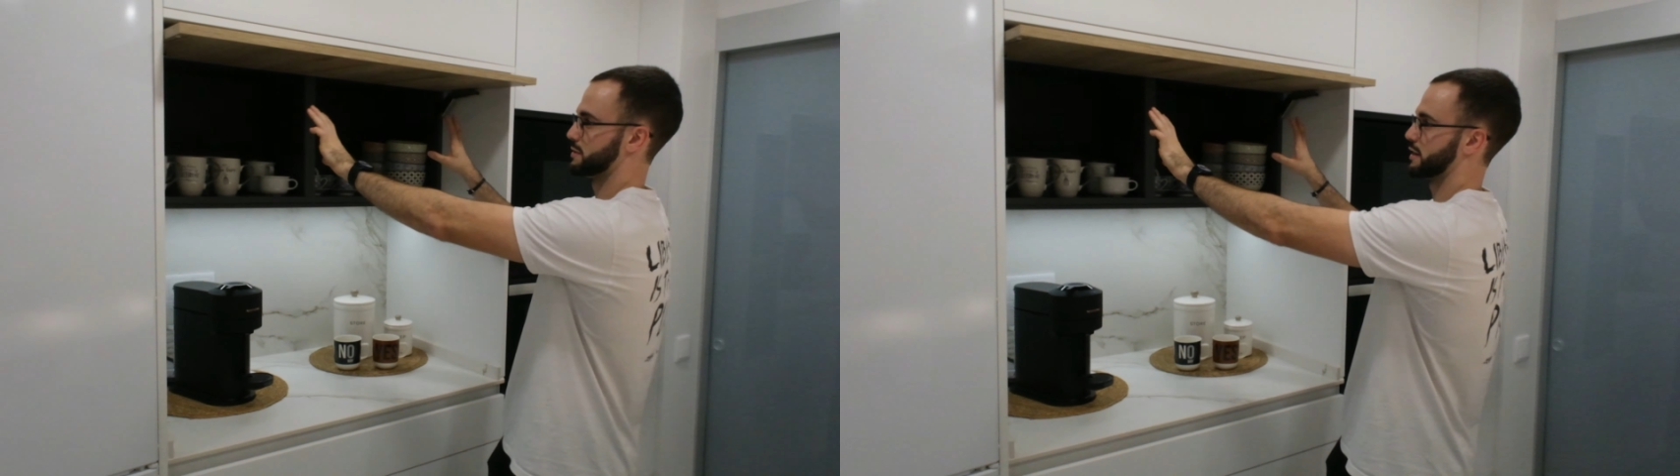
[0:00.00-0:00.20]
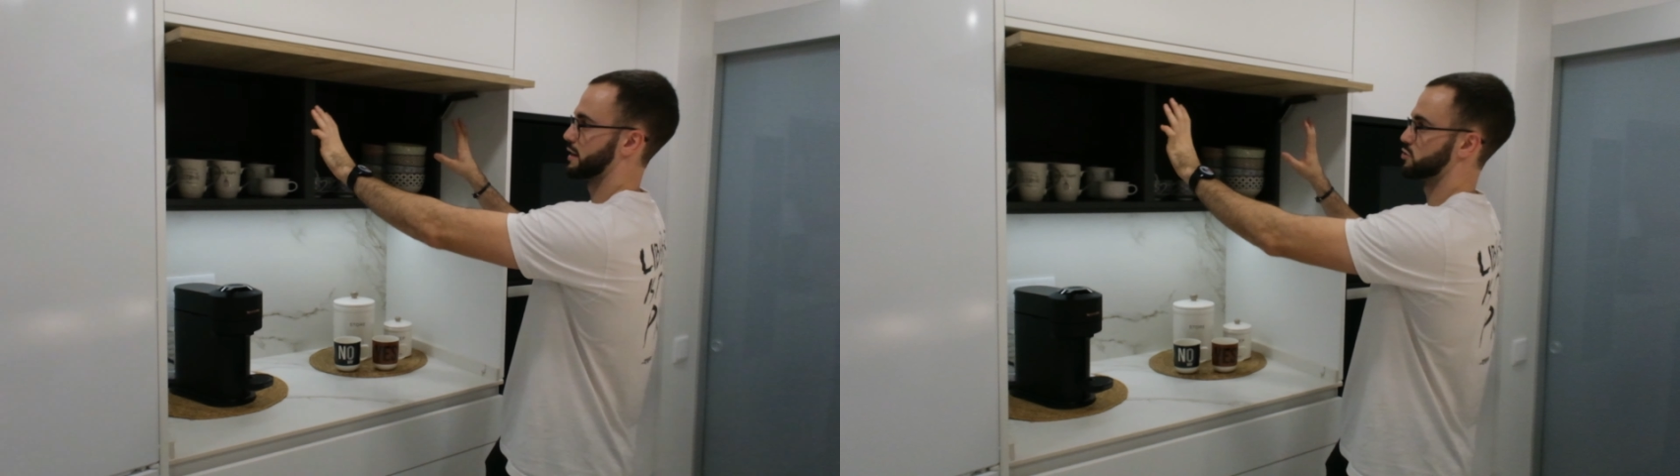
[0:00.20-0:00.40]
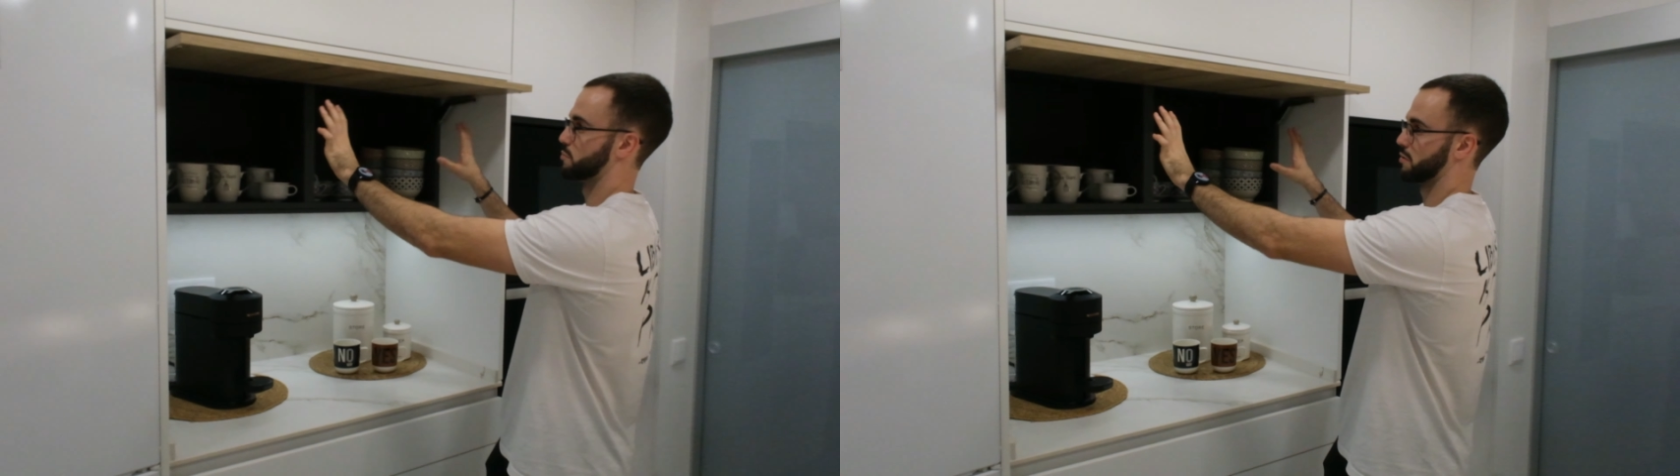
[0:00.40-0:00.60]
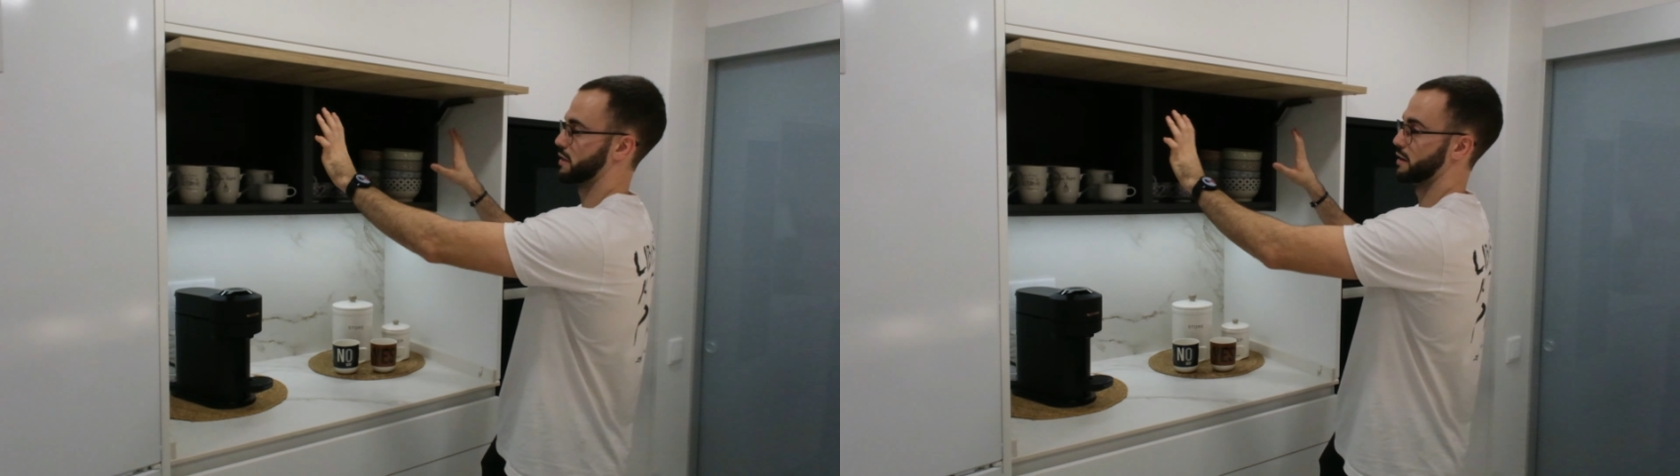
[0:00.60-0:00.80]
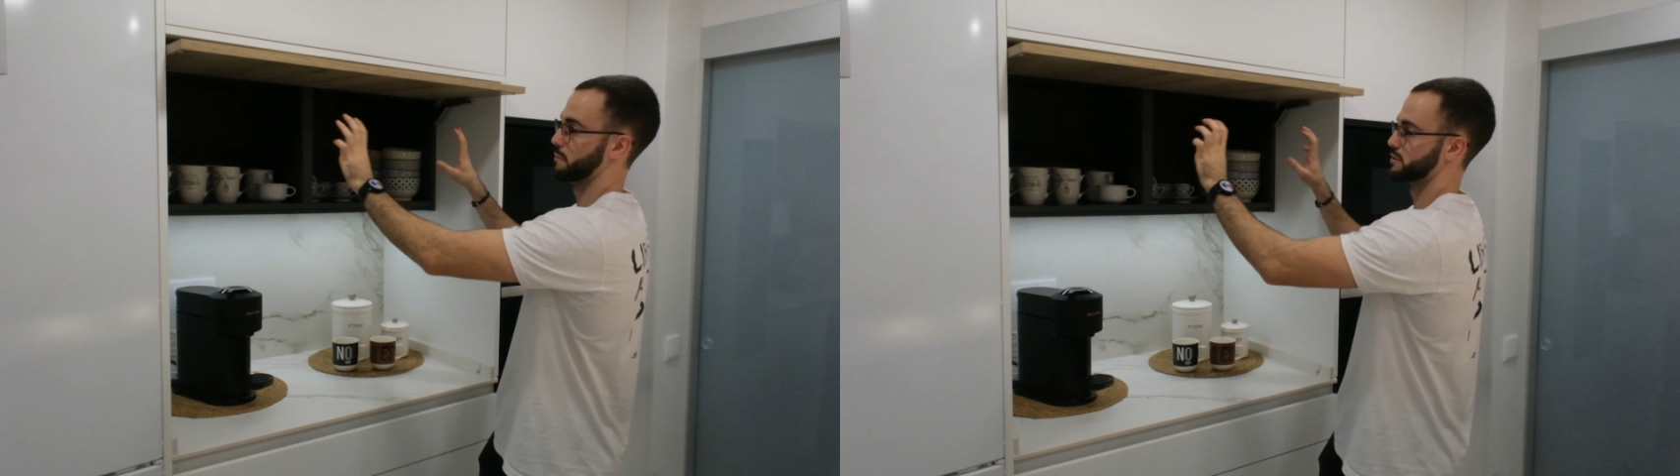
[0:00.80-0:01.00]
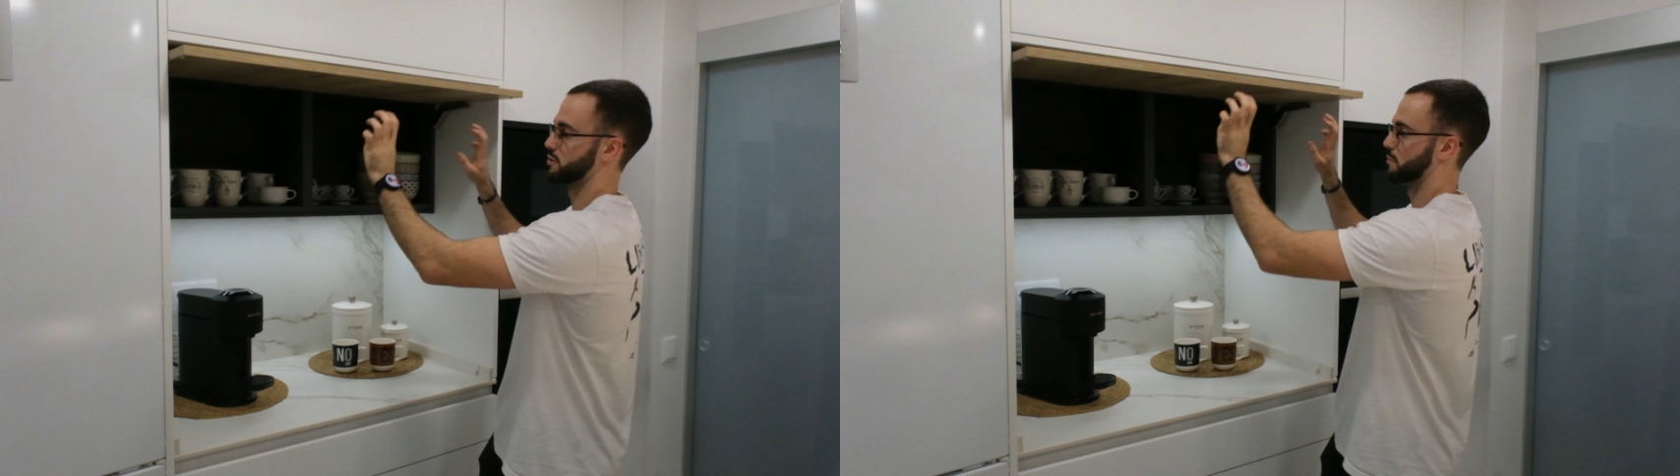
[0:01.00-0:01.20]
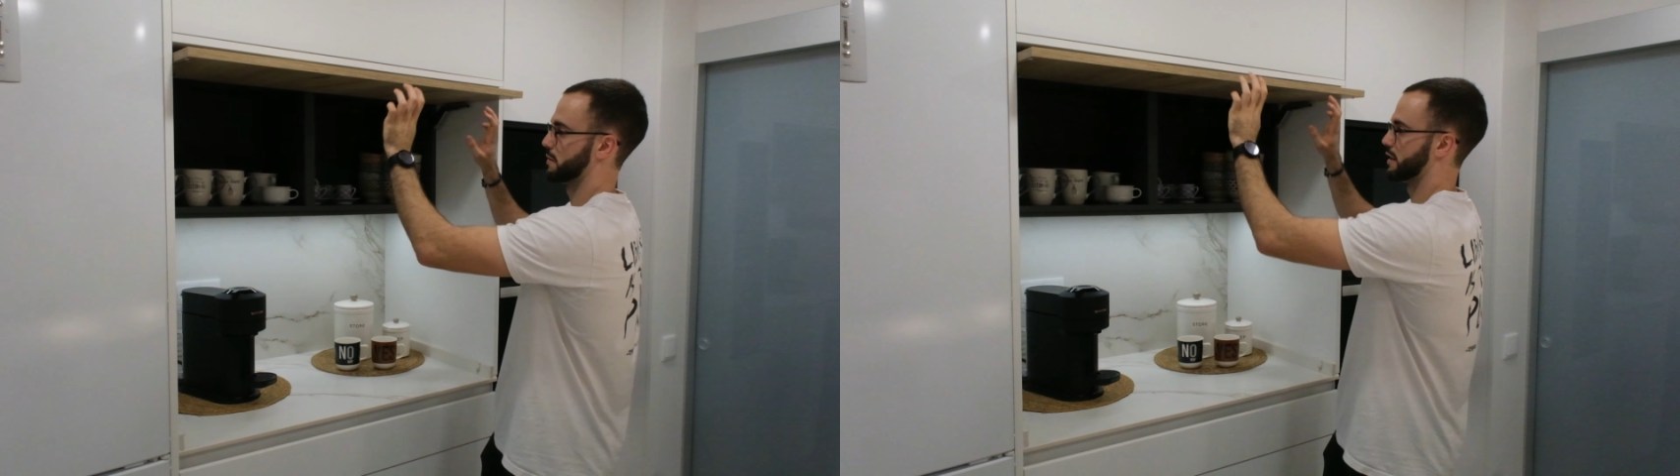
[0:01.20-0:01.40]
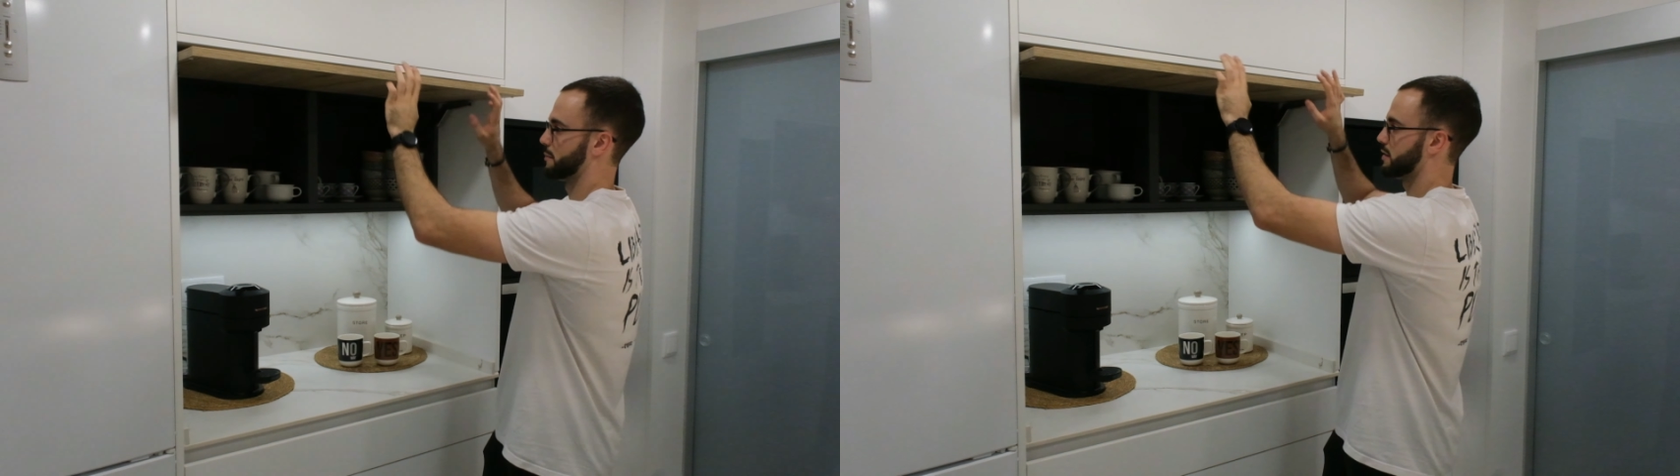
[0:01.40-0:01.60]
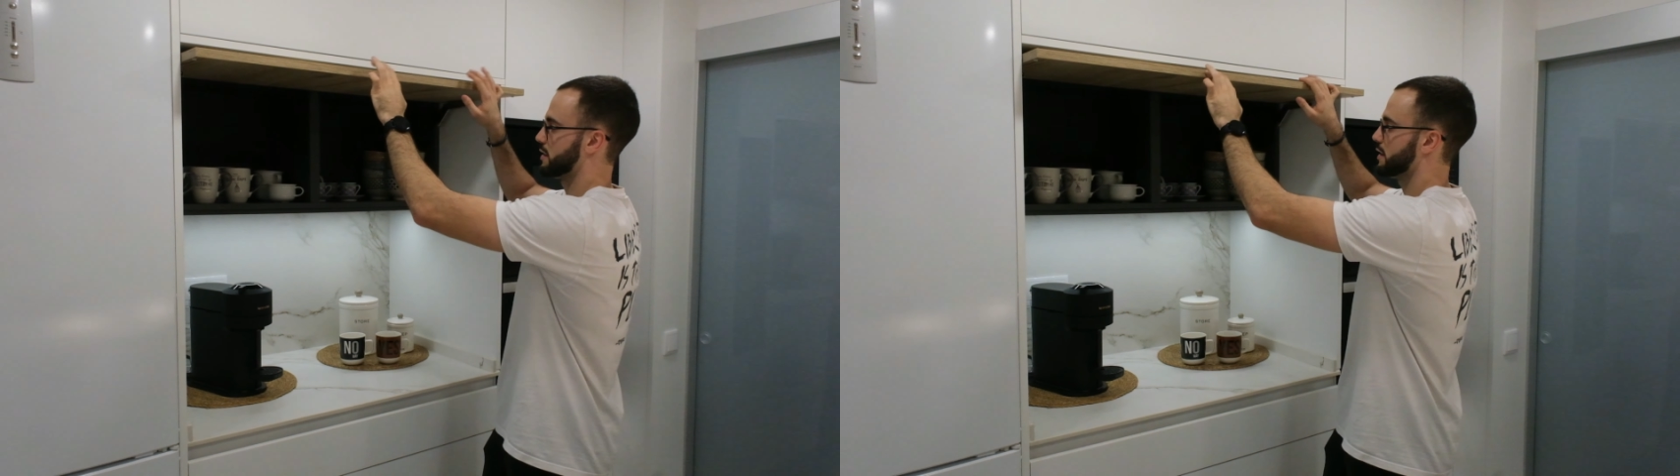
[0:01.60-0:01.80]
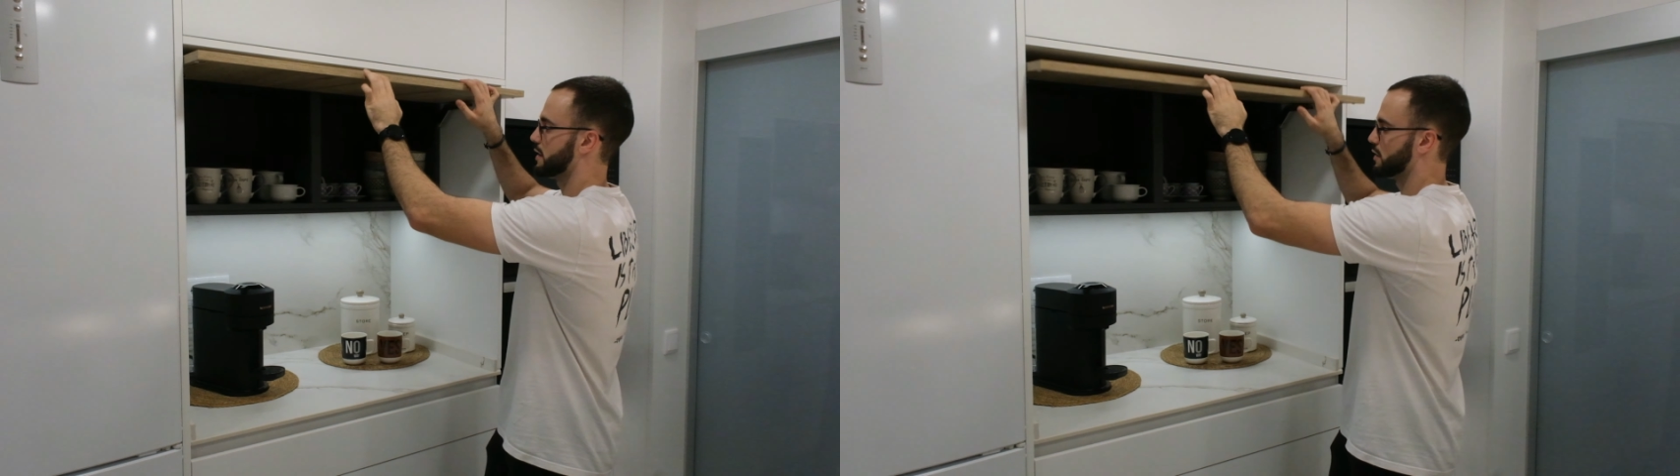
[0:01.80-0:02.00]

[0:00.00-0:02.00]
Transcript: bisagras soportan el peso completamente